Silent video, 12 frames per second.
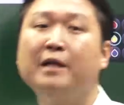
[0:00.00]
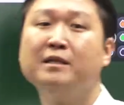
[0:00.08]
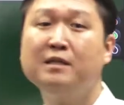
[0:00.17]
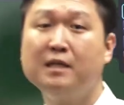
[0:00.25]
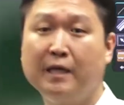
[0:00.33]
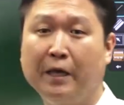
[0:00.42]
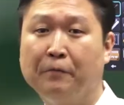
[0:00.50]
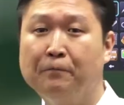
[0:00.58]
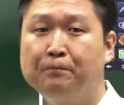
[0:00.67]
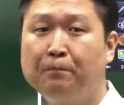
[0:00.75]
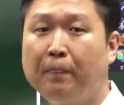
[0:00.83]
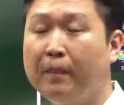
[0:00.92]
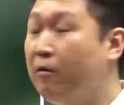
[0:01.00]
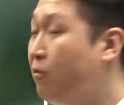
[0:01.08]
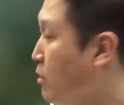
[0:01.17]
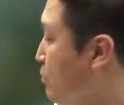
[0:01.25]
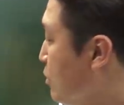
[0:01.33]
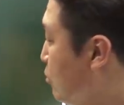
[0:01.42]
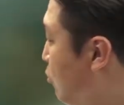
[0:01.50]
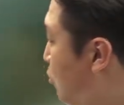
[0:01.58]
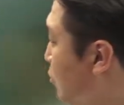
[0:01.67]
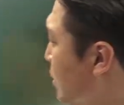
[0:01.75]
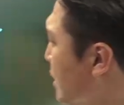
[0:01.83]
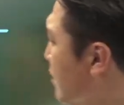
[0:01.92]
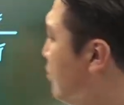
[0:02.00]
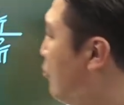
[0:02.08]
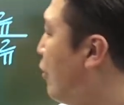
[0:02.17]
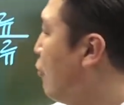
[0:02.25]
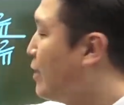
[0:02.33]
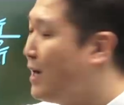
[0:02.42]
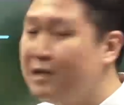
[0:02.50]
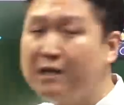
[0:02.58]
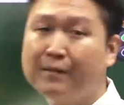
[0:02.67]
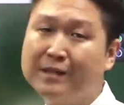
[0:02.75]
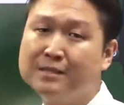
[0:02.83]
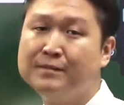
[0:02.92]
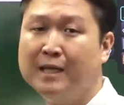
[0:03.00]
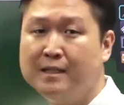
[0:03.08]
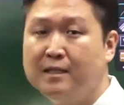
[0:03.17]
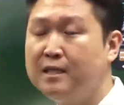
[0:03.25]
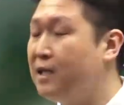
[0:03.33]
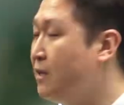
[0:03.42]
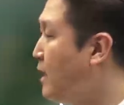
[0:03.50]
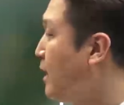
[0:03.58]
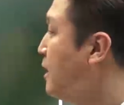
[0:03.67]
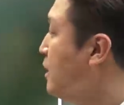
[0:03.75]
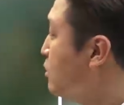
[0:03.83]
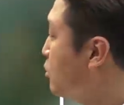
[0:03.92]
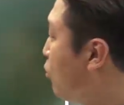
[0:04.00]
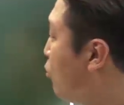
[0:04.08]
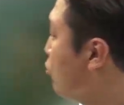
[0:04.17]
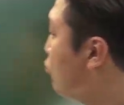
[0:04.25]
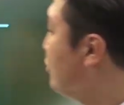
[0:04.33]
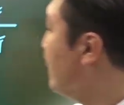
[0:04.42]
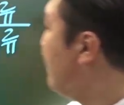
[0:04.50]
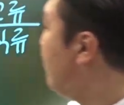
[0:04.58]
안 드릴게요. 여러분들 꼭 이거 외워라 이렇게 말씀은 안 드릴 텐데 적어도 우리가